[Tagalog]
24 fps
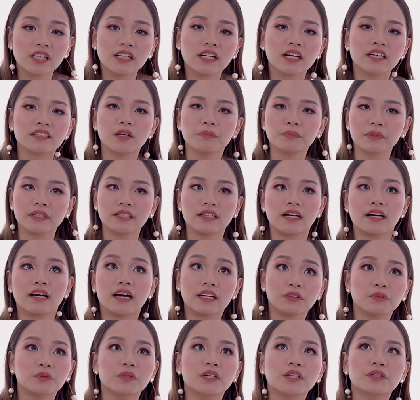talaga, something na
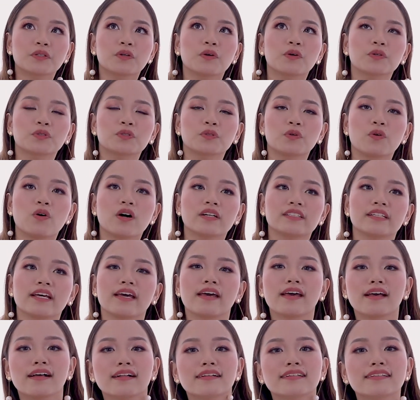katulad ko, gusto ko kasi
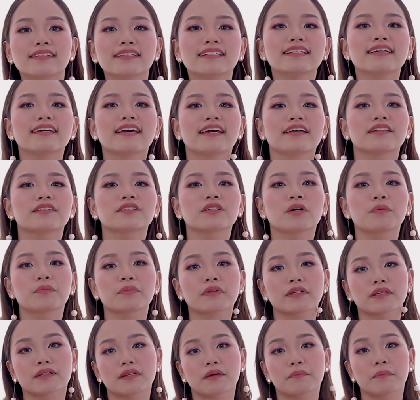healthy and
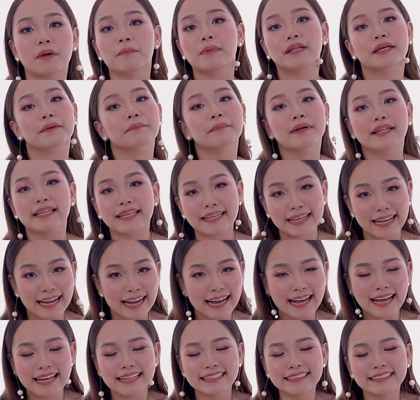something na
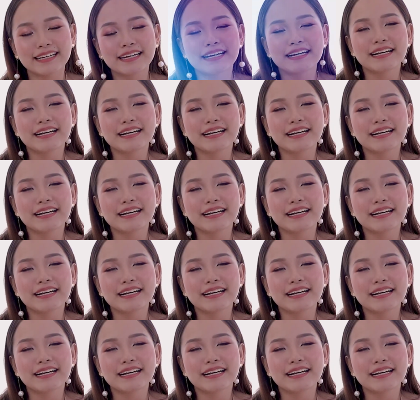babalik-balikan.